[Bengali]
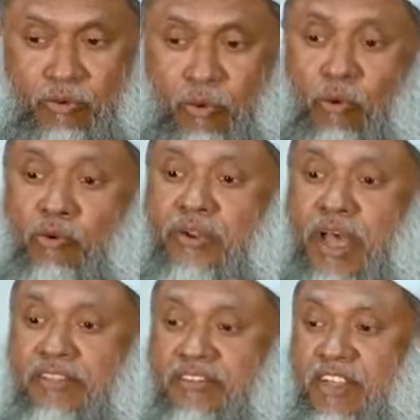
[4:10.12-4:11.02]
কোন
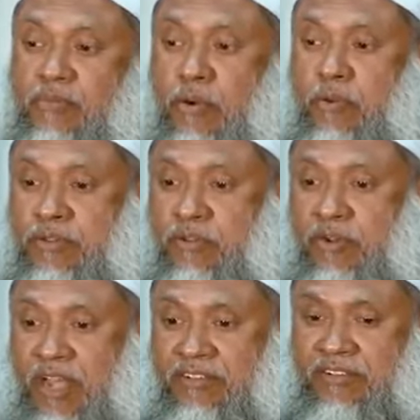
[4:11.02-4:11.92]
রাত সেই পবিত্র
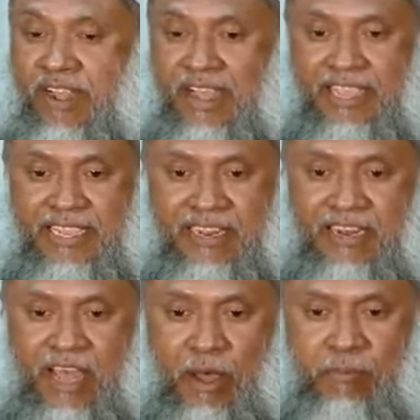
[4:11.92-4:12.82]
রাতটা এটা
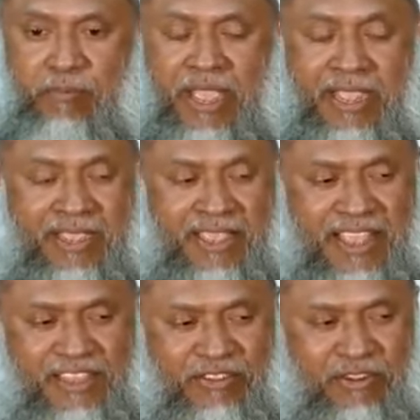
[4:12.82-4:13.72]
নাম ভেঙ্গে
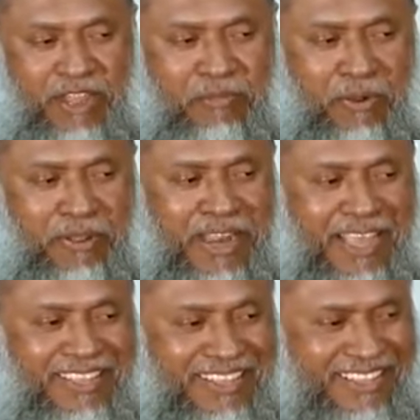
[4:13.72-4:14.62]
এই সুরায় বলে
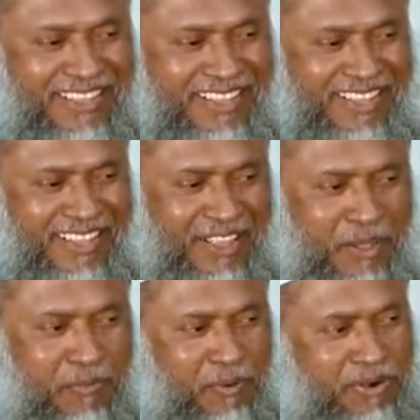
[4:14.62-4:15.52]
নাই
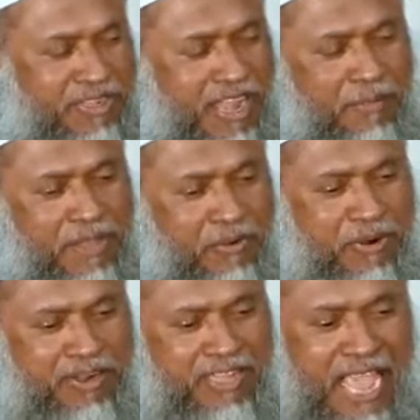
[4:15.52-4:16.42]
বলছে আমি
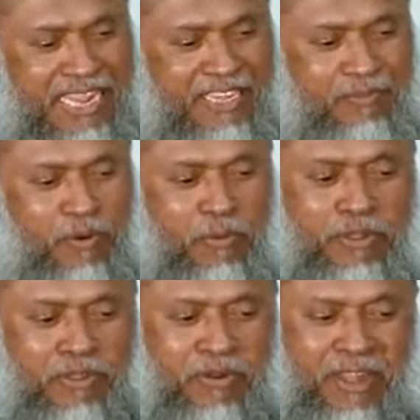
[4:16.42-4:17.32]
কোরআনকে একটি
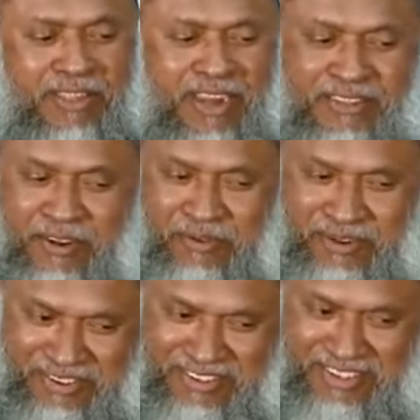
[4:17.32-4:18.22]
পবিত্র রাতে নাজিল
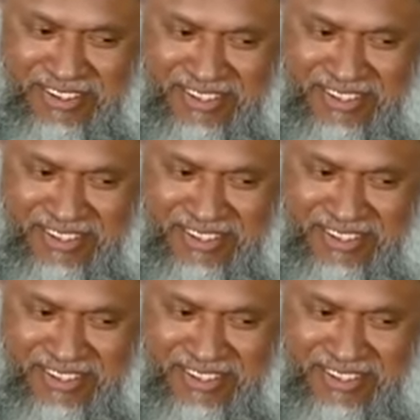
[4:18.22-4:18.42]
করেছি